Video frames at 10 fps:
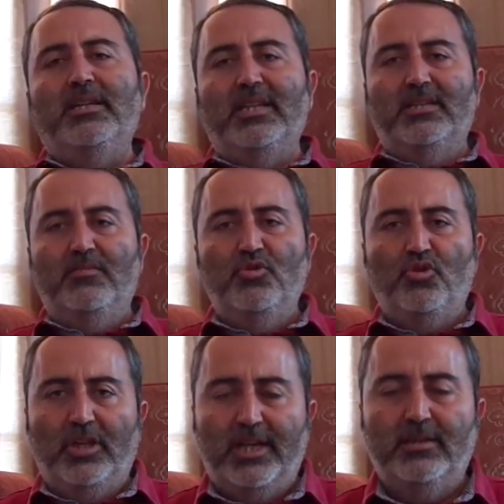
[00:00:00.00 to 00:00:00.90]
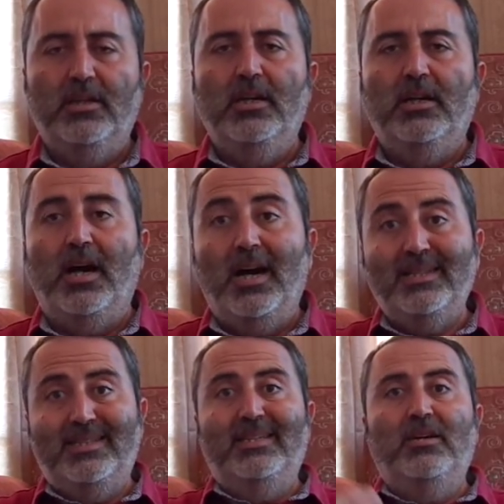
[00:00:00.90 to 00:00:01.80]
yazılmış olan
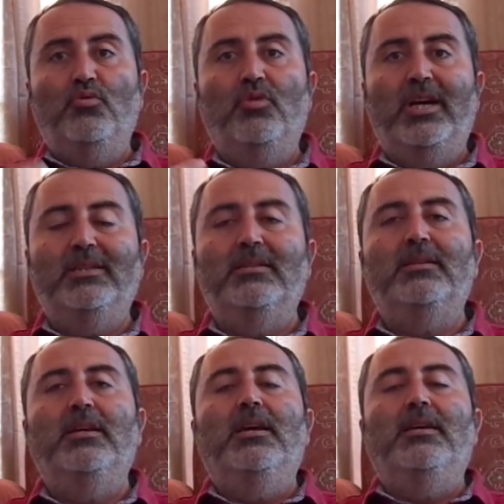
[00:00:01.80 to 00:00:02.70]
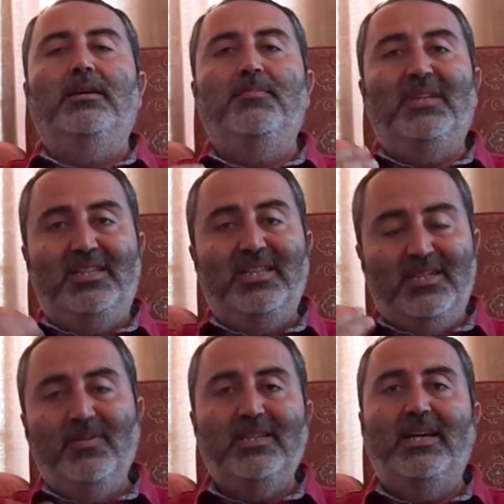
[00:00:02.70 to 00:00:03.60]
hasseten Kur'an'ın e,
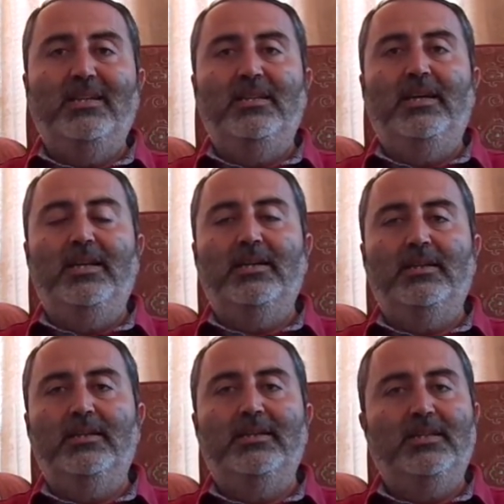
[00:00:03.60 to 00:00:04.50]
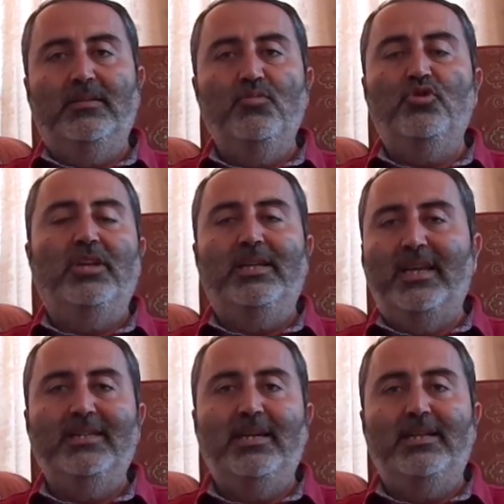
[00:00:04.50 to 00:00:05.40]
metinleşme tarihiyle alakalı yazılmış olan
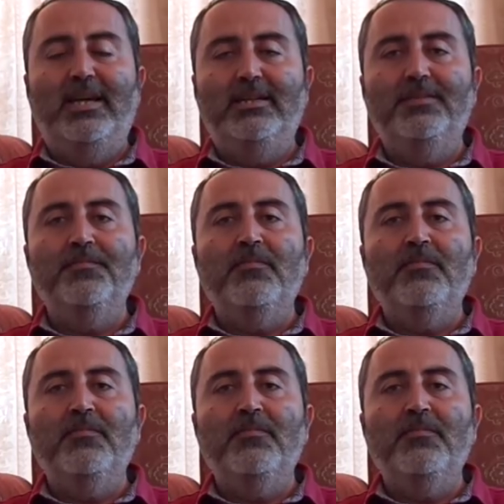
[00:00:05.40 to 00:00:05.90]
eserler